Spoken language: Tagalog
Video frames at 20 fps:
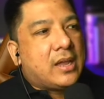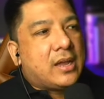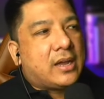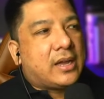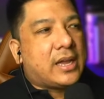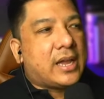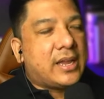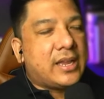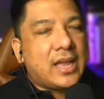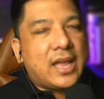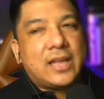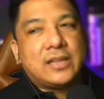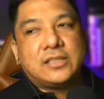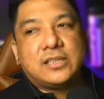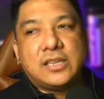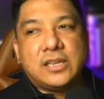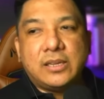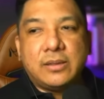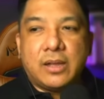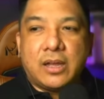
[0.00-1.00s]
Kaya yan,
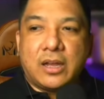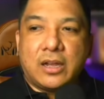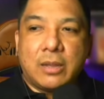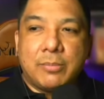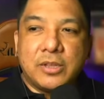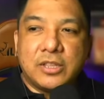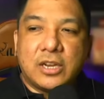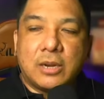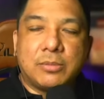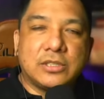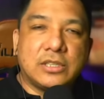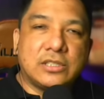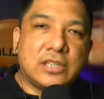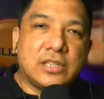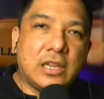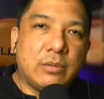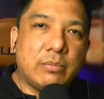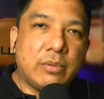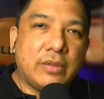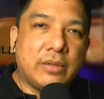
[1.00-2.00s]
si, uh, gamitin na po si
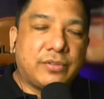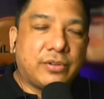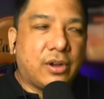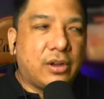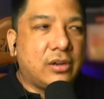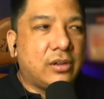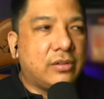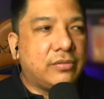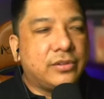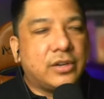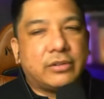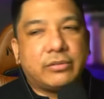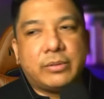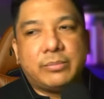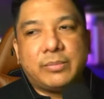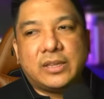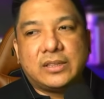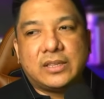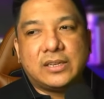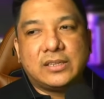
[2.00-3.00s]
Sendwave for all of your remittance